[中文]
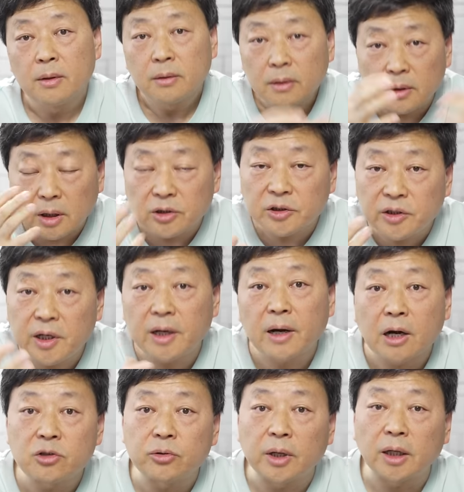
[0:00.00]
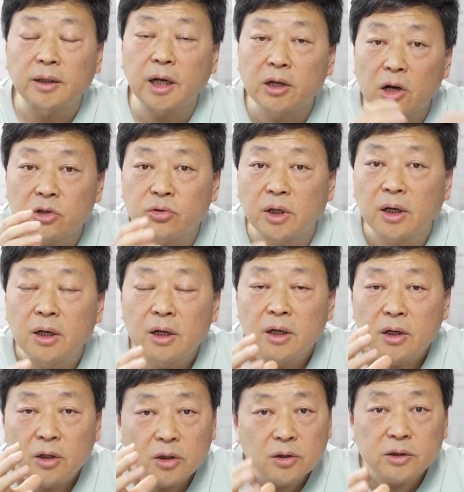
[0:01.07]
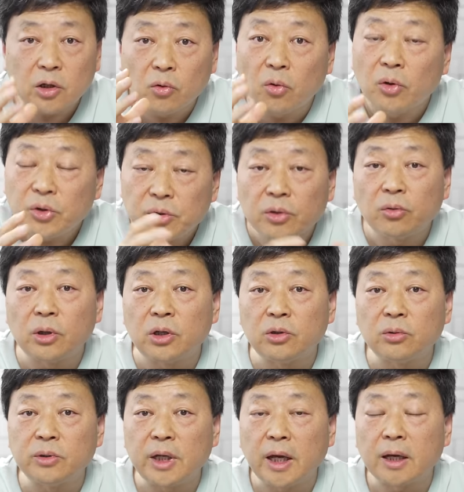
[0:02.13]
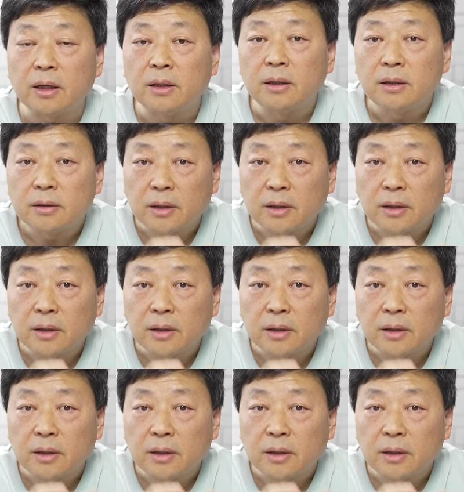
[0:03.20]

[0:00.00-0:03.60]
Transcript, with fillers: 那它是天然水啊，天然水在过滤的过程中间，